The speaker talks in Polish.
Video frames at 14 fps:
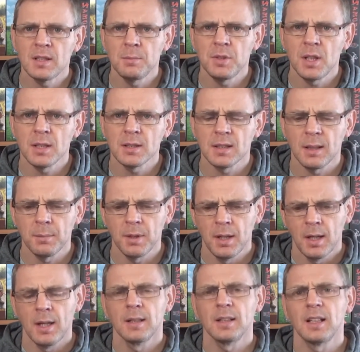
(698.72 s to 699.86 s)
tym dzieckiem.
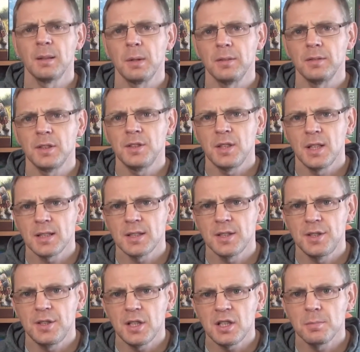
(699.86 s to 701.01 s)
Tak naprawdę
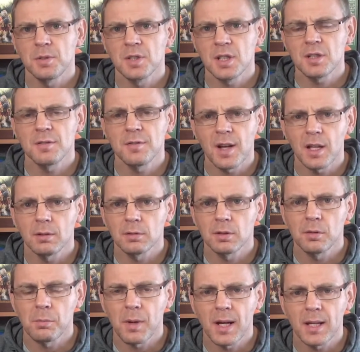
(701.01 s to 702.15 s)
dzieci przeżywają
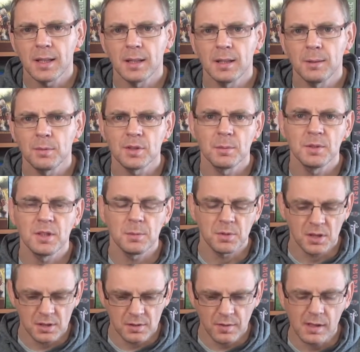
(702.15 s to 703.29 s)
tą bajkę, można powiedzieć,
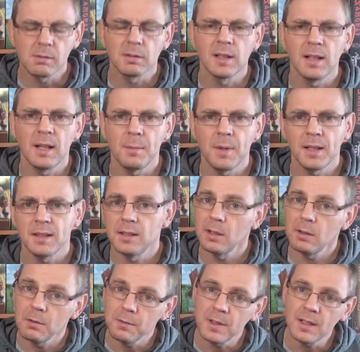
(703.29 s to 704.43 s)
przeżywają te elementy
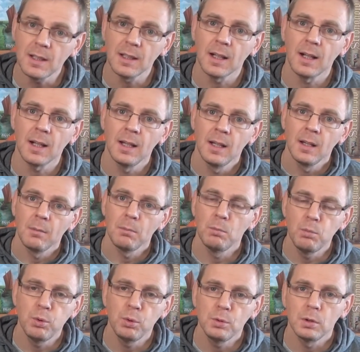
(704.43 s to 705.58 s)
tego wilka,
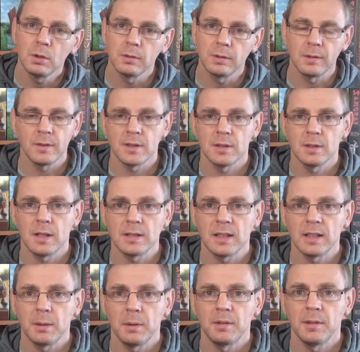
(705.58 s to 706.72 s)
budowę, więc tutaj
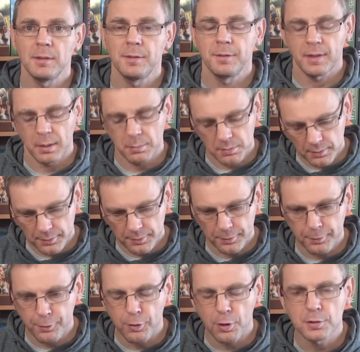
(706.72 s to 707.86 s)
tak naprawdę jakby
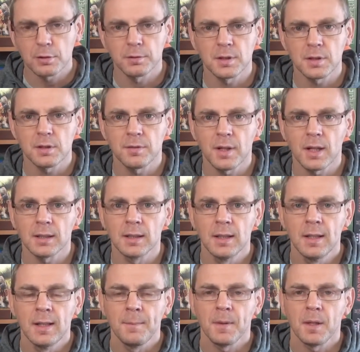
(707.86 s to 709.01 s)
wchodzą w ten świat